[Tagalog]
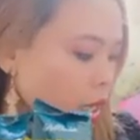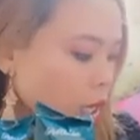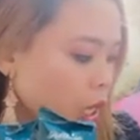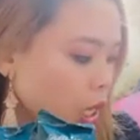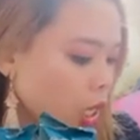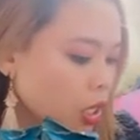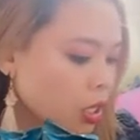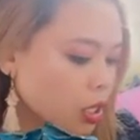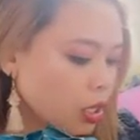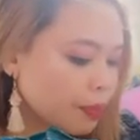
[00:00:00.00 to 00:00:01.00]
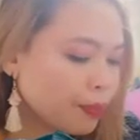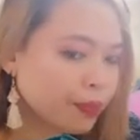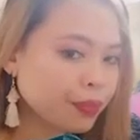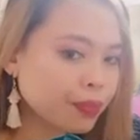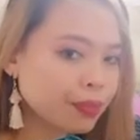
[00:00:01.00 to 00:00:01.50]
and
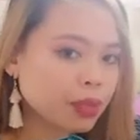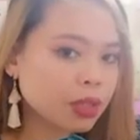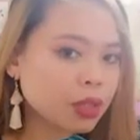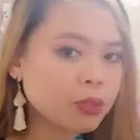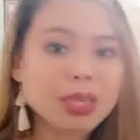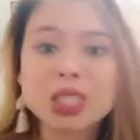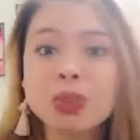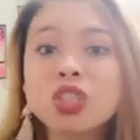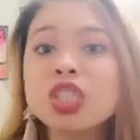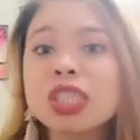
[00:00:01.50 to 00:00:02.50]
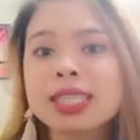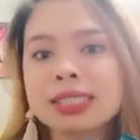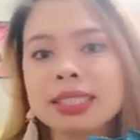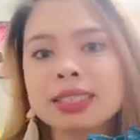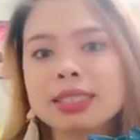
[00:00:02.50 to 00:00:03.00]
mixed with chia
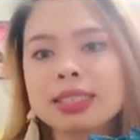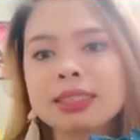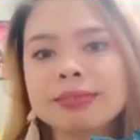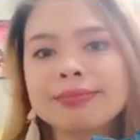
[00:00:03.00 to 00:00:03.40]
seeds